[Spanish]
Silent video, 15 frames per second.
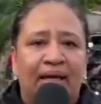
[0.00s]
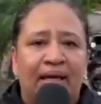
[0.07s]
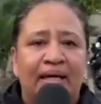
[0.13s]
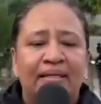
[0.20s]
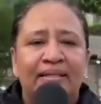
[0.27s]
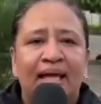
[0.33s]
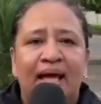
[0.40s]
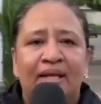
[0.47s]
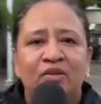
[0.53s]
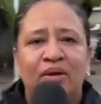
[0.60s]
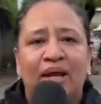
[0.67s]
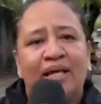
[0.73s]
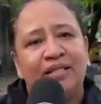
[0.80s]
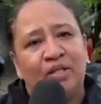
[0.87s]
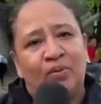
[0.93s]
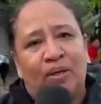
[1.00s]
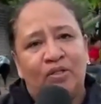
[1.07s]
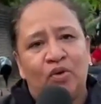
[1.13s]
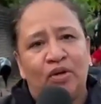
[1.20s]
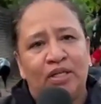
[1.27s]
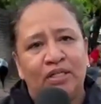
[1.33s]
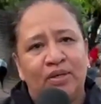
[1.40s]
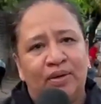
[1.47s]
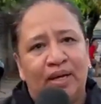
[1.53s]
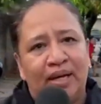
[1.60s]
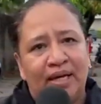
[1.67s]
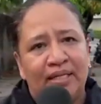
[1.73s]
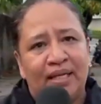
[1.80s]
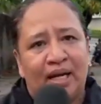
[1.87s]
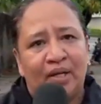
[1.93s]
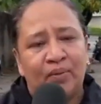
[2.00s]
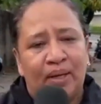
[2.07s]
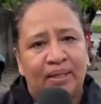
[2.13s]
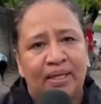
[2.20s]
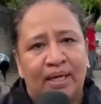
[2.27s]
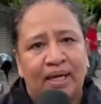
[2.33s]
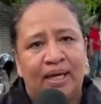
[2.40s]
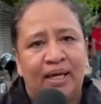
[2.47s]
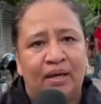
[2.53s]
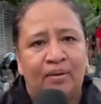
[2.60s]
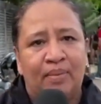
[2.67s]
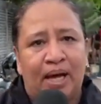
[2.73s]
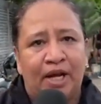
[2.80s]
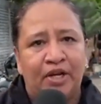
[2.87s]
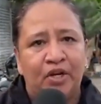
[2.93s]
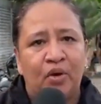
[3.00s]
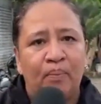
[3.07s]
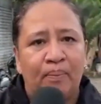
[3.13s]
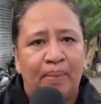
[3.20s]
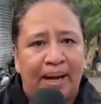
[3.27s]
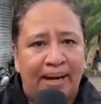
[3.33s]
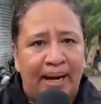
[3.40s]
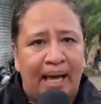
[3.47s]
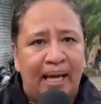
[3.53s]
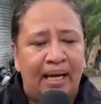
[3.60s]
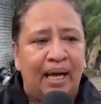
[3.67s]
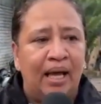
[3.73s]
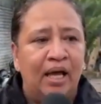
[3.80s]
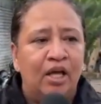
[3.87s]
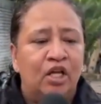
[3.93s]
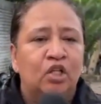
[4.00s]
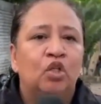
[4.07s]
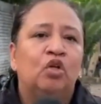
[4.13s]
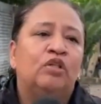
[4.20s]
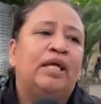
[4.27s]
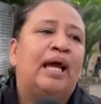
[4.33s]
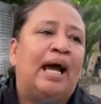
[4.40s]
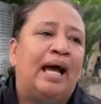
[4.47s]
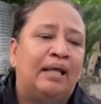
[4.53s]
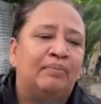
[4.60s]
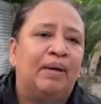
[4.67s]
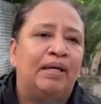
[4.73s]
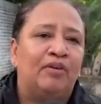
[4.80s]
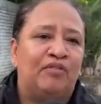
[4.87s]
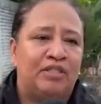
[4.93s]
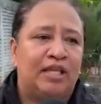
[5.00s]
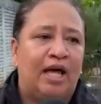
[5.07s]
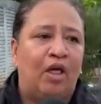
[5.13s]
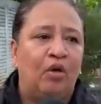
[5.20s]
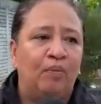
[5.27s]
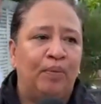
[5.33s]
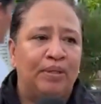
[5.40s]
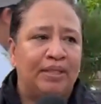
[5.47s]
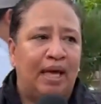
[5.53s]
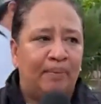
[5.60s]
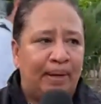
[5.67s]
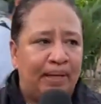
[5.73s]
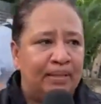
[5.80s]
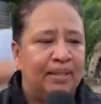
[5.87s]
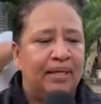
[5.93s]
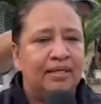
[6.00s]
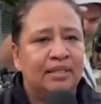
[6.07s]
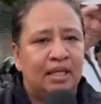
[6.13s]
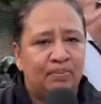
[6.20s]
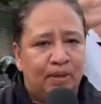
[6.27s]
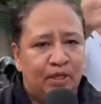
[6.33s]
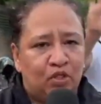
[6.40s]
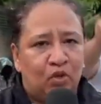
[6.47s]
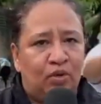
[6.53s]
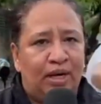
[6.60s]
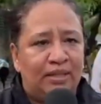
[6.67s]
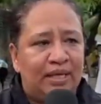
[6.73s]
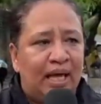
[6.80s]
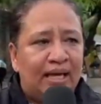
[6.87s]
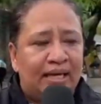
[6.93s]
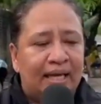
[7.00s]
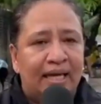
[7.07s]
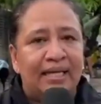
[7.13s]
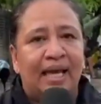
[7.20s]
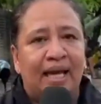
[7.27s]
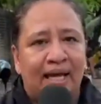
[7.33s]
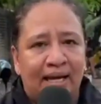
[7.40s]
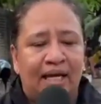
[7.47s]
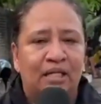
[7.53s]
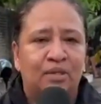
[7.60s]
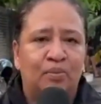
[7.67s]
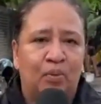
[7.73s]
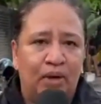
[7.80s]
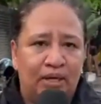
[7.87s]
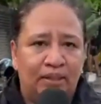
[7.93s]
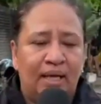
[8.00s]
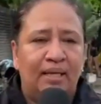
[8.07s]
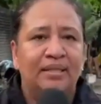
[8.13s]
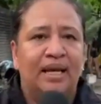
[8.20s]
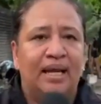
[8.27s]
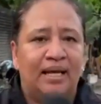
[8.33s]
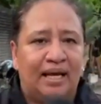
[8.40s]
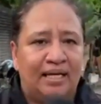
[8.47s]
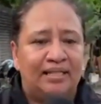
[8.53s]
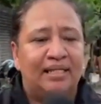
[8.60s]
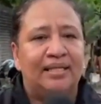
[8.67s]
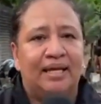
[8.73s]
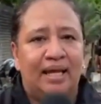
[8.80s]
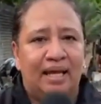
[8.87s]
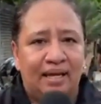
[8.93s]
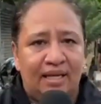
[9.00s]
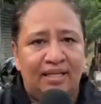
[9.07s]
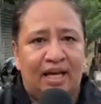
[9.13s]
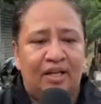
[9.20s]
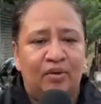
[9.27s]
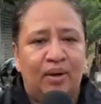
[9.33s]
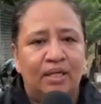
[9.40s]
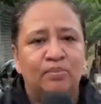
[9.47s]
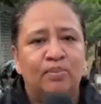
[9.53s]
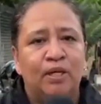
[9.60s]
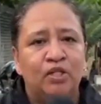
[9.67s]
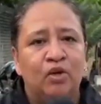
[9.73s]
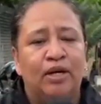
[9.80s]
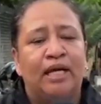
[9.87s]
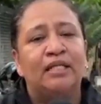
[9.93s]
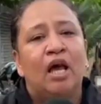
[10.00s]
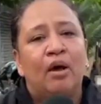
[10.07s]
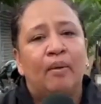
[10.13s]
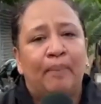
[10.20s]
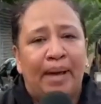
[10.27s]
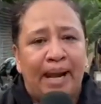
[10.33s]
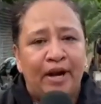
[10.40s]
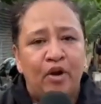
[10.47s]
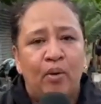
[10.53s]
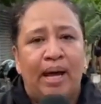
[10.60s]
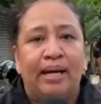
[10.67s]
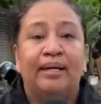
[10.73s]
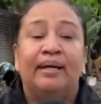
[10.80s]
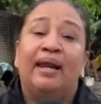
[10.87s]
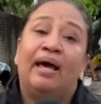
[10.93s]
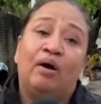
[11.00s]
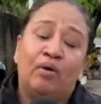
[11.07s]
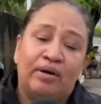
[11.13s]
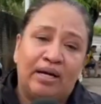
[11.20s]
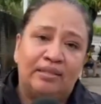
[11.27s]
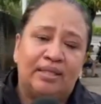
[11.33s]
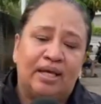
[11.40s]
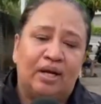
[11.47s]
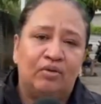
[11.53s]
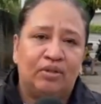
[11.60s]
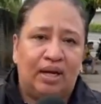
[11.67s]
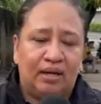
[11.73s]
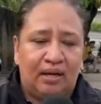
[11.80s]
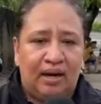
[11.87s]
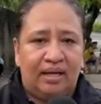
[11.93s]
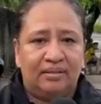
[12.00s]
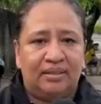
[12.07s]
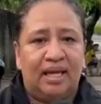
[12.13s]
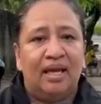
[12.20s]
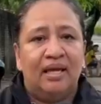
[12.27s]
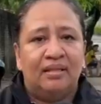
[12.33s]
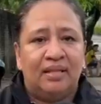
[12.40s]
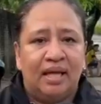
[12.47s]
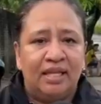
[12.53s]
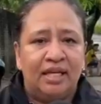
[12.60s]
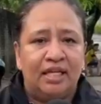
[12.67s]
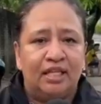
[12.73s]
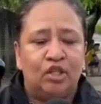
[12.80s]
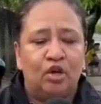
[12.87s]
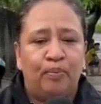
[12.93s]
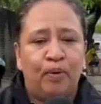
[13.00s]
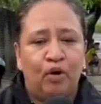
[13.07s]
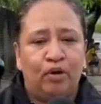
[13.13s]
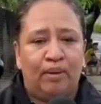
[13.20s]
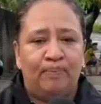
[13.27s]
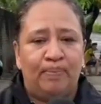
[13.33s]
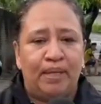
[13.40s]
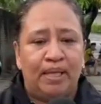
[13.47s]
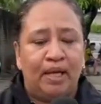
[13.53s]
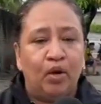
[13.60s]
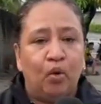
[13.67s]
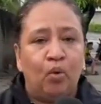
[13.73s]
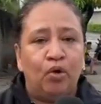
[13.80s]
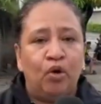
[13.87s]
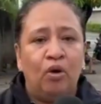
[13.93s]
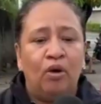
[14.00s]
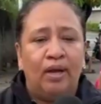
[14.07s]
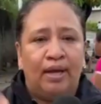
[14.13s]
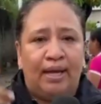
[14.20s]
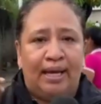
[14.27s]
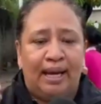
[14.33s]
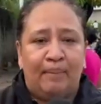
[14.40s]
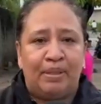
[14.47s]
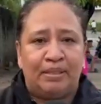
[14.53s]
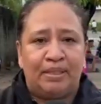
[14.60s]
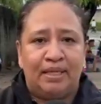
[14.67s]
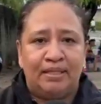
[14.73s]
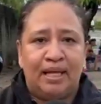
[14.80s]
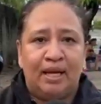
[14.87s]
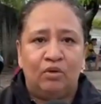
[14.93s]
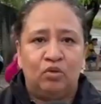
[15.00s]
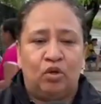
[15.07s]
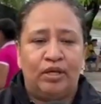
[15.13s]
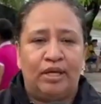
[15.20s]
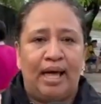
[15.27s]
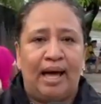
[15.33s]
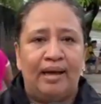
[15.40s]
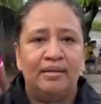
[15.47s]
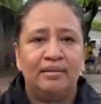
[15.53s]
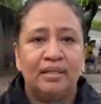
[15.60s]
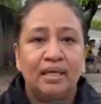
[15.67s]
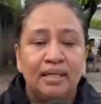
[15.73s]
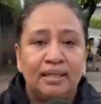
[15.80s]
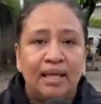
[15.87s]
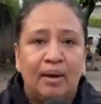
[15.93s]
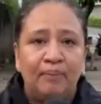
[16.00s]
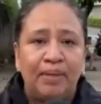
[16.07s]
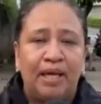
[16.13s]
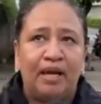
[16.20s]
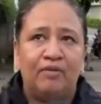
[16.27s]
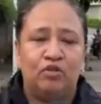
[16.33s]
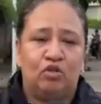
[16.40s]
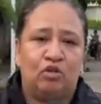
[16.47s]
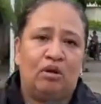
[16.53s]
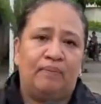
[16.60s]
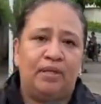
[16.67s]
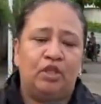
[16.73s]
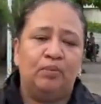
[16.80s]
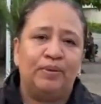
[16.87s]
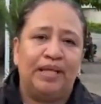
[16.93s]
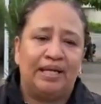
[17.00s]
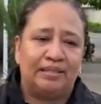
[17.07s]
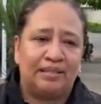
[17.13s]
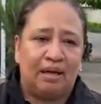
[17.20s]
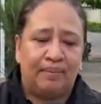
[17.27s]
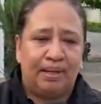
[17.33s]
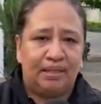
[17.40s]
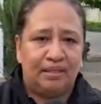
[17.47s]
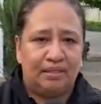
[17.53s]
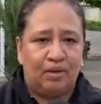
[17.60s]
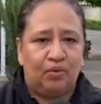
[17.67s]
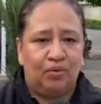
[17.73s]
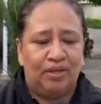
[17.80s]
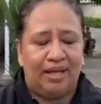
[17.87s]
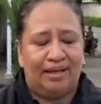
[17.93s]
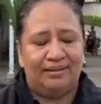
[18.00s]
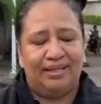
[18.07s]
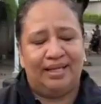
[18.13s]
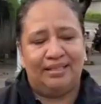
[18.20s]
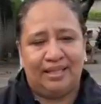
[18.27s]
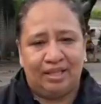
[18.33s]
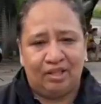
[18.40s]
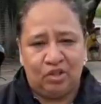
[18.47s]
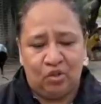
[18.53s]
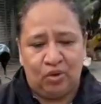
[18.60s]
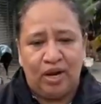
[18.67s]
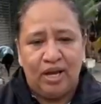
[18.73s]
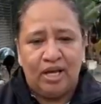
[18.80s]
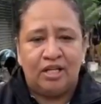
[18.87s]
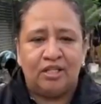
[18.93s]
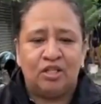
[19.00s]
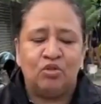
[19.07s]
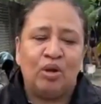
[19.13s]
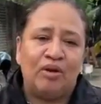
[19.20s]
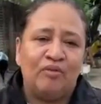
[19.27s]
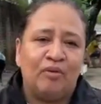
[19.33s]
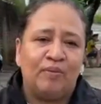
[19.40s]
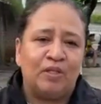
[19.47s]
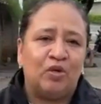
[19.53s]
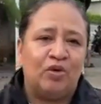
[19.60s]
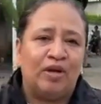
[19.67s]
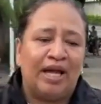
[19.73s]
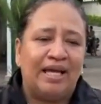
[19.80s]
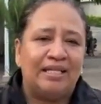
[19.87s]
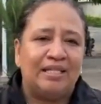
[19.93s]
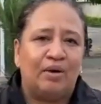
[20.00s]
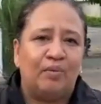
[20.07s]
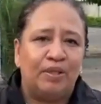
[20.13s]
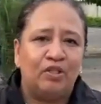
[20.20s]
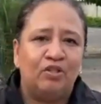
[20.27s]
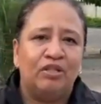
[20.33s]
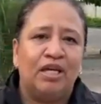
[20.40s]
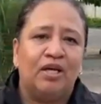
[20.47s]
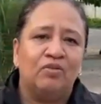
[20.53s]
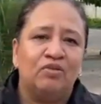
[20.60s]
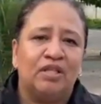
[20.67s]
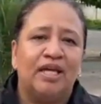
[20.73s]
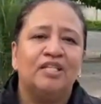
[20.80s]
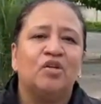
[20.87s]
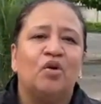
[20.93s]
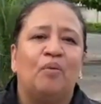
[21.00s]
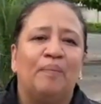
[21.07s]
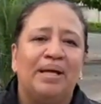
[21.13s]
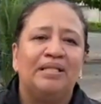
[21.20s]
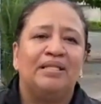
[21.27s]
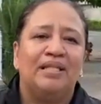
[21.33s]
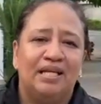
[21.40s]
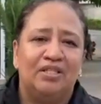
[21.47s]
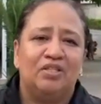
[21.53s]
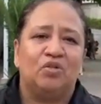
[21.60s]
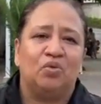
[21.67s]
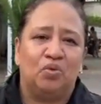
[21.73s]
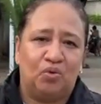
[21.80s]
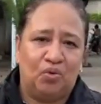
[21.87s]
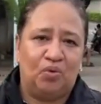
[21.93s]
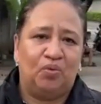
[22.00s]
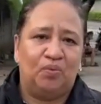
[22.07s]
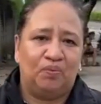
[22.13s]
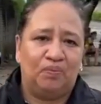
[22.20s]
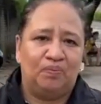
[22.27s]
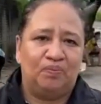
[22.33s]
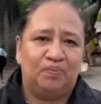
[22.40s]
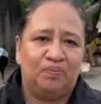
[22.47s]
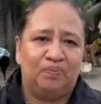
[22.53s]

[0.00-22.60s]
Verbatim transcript: Esta es una situación que se viene registrando aquí en el barrio Barranca, donde han manifestado pues que al parecer estas personas que llegan a las puertas de la casa estarían engañando a las personas para robarla o realizar otra clase de delitos, por lo que piden uno eh, la presencia de las autoridades y también el funcionamiento pues, de las cámaras de seguridad del sector. Esa es toda la información que hay hasta el momento, sigan ustedes con más desde el estudio.